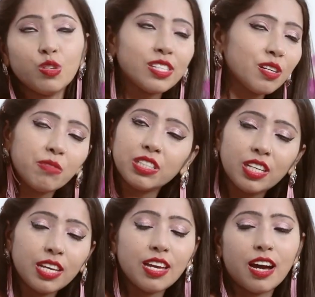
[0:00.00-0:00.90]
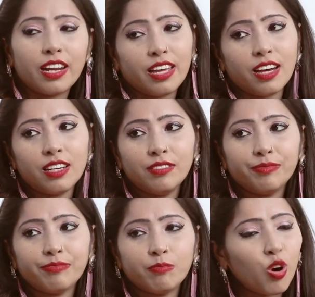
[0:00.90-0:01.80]
कुछ समझ नहीं आ रहा यार
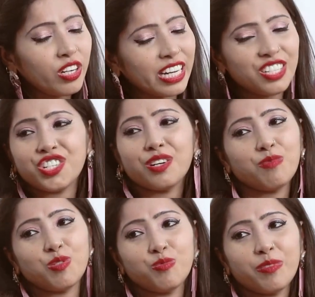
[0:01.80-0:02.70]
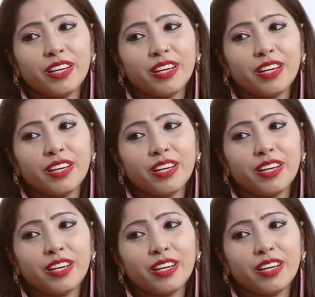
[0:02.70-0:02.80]
बहुत टेंशन